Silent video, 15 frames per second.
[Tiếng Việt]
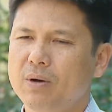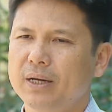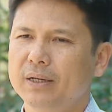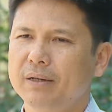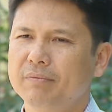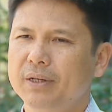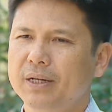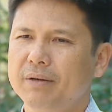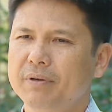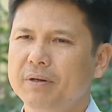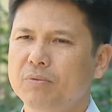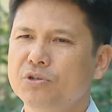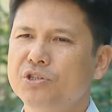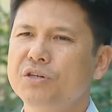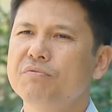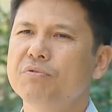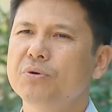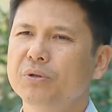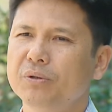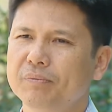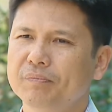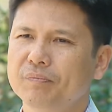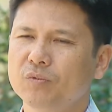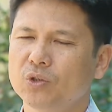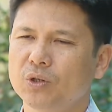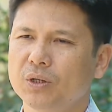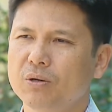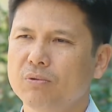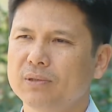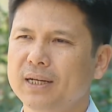quan đến vấn đề về bố trí vốn
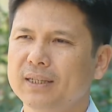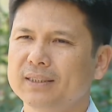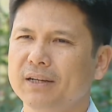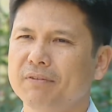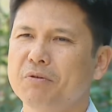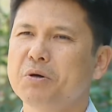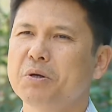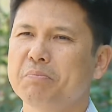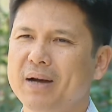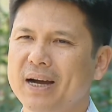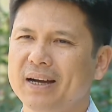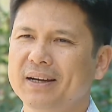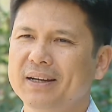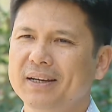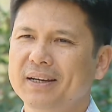rồi công tác giải phóng mặt bằng